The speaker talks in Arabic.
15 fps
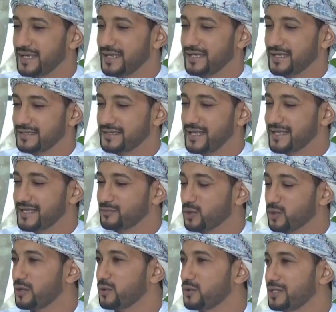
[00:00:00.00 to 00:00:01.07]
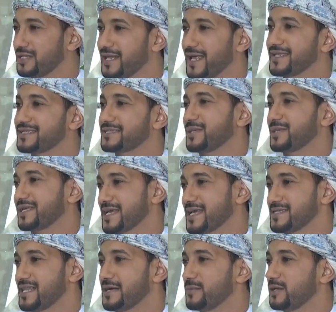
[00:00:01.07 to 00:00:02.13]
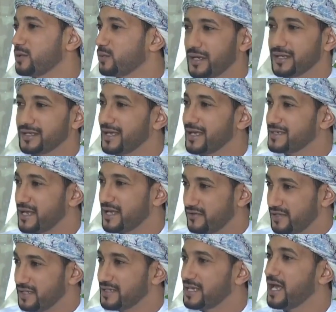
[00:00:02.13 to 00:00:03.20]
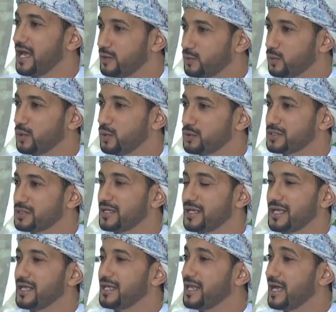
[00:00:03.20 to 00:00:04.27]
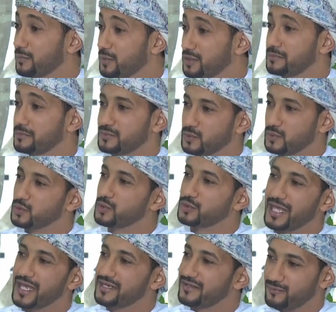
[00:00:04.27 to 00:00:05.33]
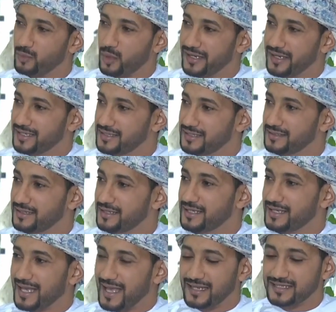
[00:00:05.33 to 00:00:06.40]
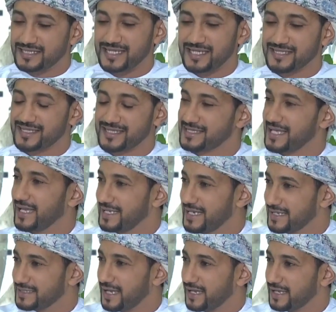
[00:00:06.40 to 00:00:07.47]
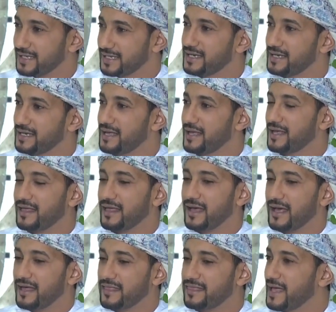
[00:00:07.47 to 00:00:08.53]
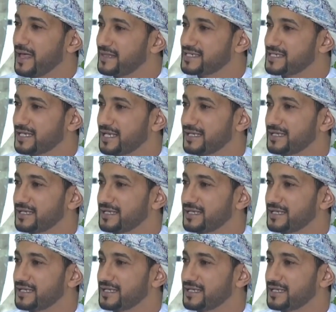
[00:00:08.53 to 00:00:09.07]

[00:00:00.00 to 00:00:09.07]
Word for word: آه، أي مكون لا يتم إنجاز العمل وهي الدافعية الوقود لابد من وجود هدف معين الشخص يسعى إلى تحقيقه آه ثالث